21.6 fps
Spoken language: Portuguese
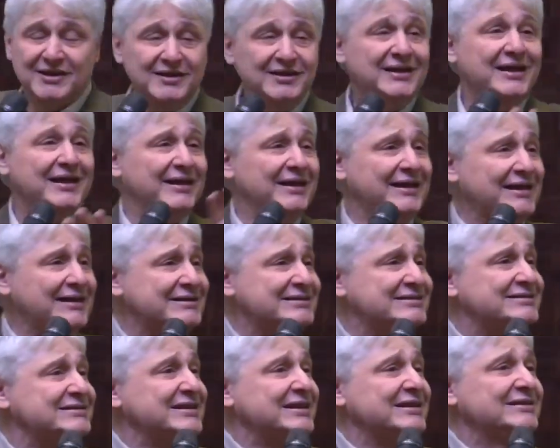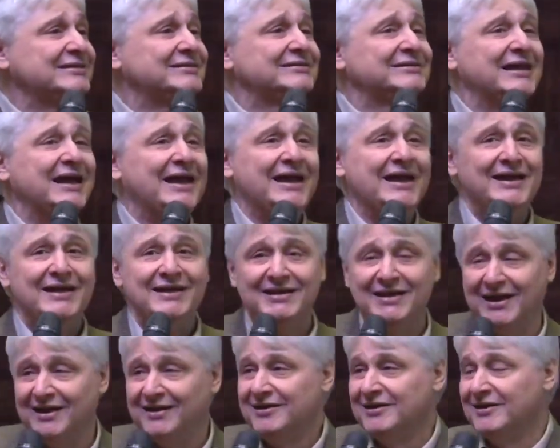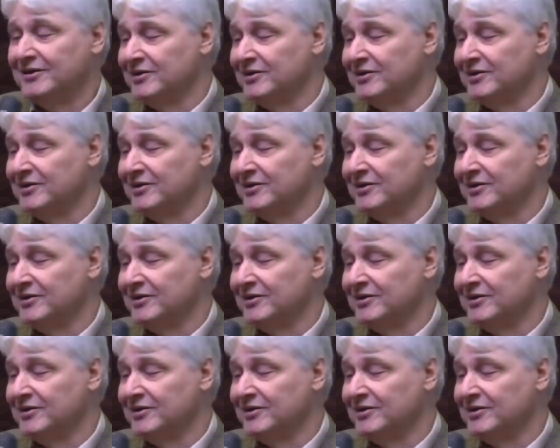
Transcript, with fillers: E é essa ideia